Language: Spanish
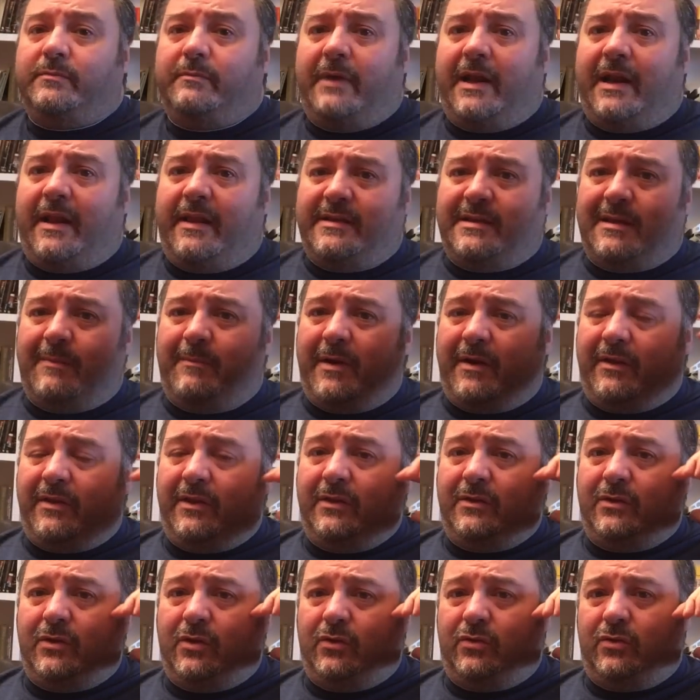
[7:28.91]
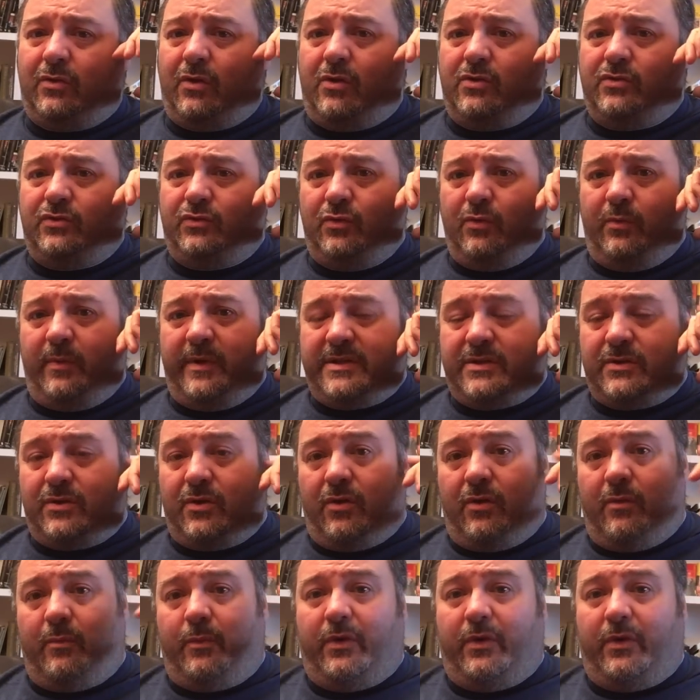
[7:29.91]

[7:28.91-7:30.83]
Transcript: van a desaparecer todos los tubes, no, no,